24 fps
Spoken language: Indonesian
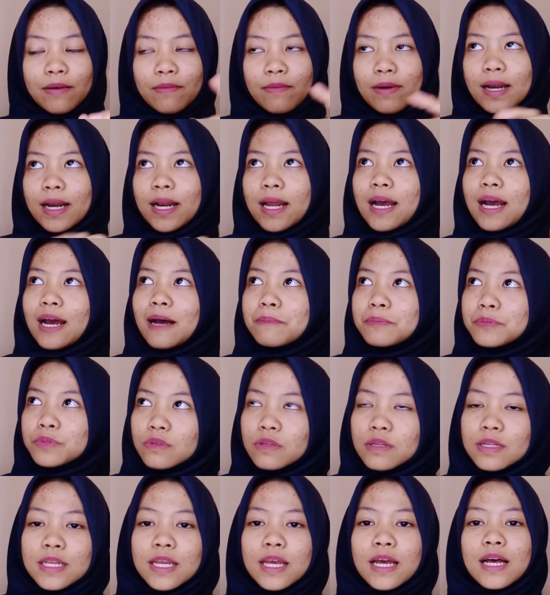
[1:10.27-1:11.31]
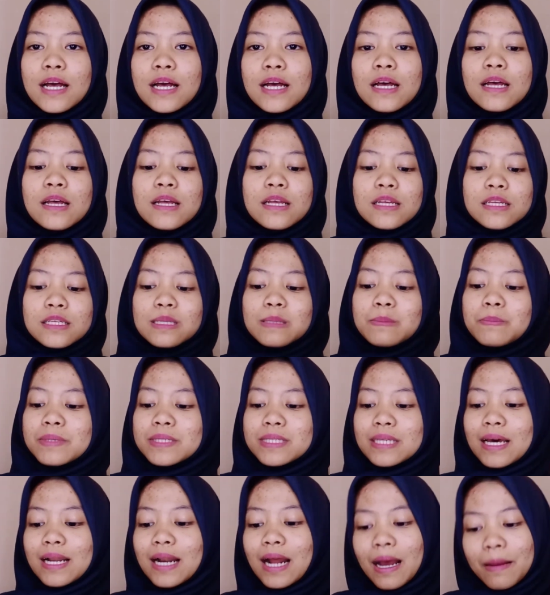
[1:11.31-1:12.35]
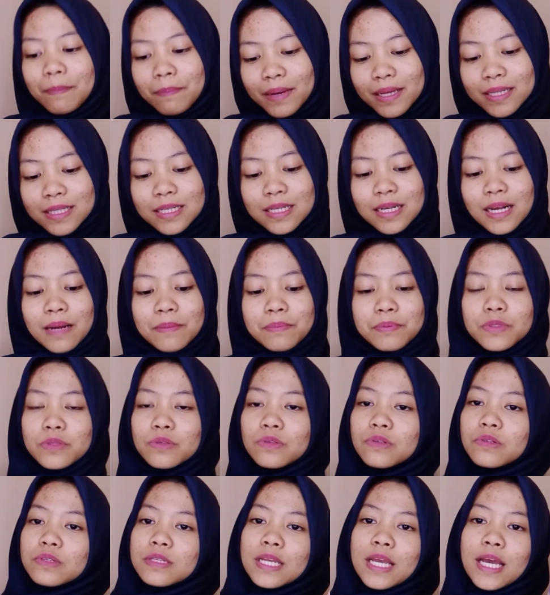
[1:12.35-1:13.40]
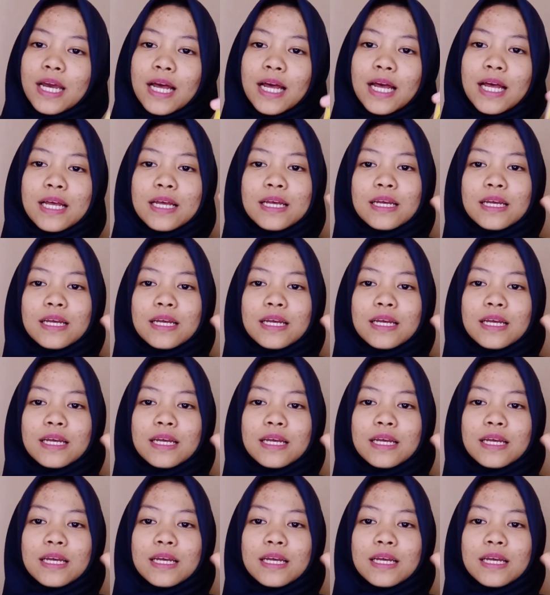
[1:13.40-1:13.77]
warna kapsulnya besar apa sih kapsulnya